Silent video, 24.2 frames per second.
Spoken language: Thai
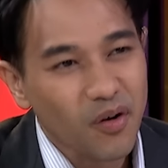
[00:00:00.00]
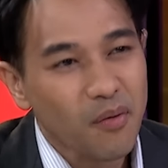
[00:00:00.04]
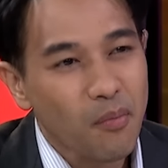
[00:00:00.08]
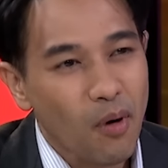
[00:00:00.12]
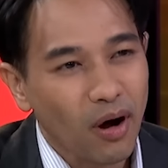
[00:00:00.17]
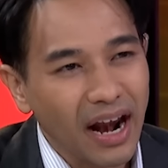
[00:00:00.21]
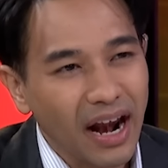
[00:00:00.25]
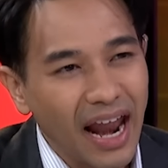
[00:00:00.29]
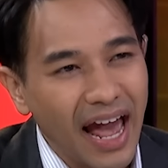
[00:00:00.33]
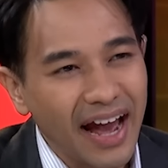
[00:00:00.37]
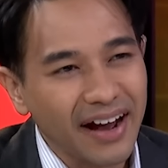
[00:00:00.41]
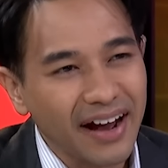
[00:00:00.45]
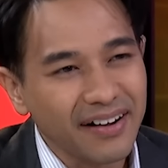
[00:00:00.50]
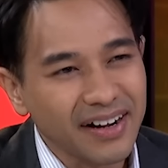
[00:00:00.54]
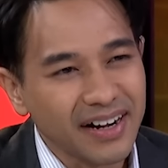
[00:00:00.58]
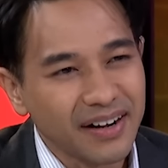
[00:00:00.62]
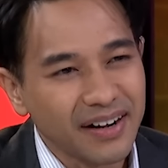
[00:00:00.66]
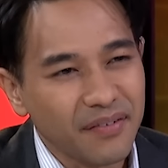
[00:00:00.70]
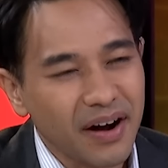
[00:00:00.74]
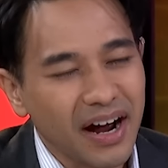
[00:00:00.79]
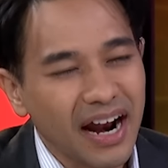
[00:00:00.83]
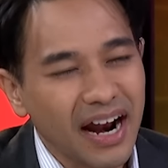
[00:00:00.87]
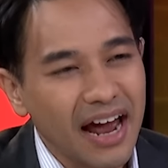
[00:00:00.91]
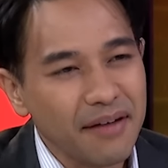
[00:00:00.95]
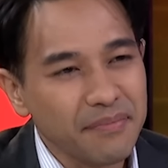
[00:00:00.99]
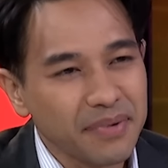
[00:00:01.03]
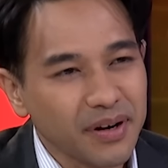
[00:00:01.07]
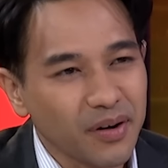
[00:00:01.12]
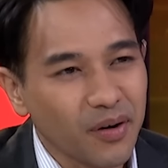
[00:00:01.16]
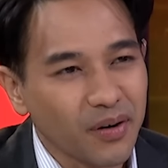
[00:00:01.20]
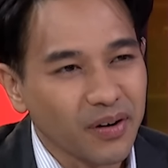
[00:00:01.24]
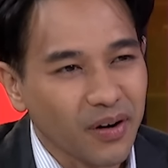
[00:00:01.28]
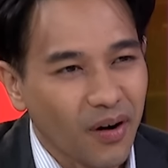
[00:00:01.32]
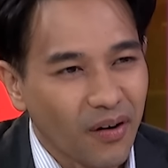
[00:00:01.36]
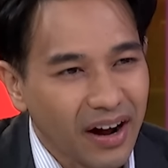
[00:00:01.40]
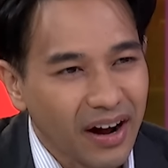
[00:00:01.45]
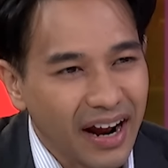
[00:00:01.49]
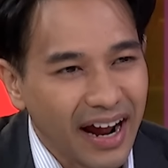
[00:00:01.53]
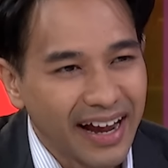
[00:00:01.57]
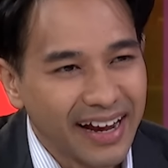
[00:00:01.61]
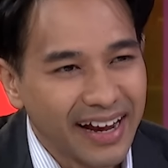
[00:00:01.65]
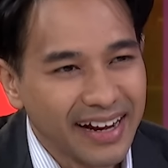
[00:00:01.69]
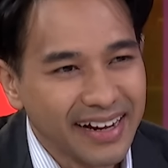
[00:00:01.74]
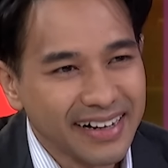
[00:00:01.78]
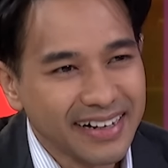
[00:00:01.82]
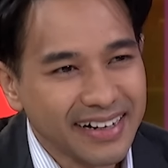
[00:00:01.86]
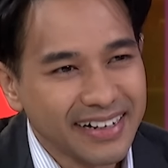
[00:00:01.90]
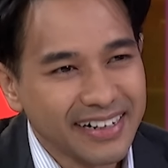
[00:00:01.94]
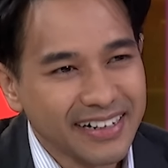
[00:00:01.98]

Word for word: ยินรู้หมดแหละว่าใครเป็นคนของใครได้